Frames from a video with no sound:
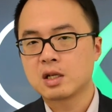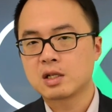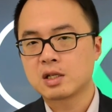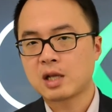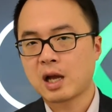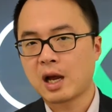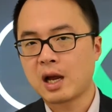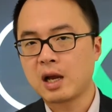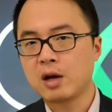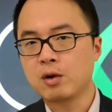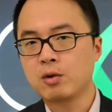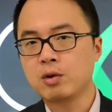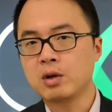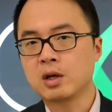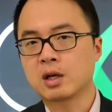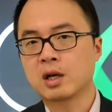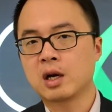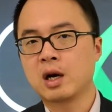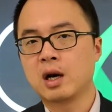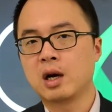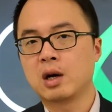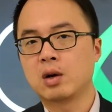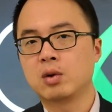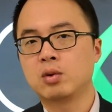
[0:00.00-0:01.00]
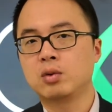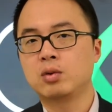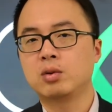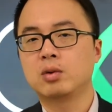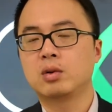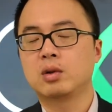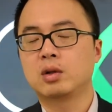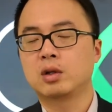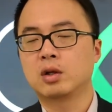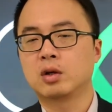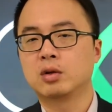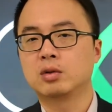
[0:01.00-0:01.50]
才会考虑
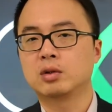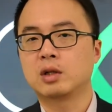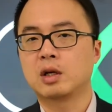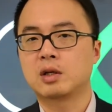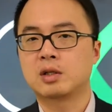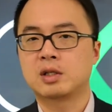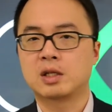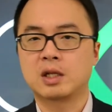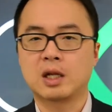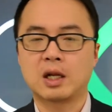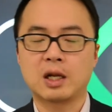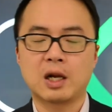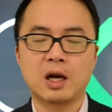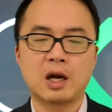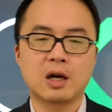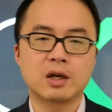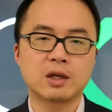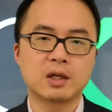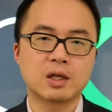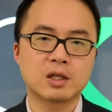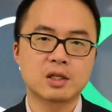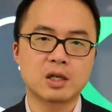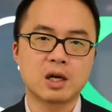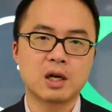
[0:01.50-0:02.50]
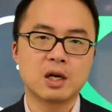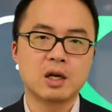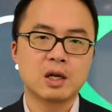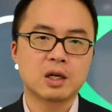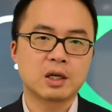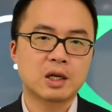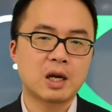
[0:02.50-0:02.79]
投到其他的行业上，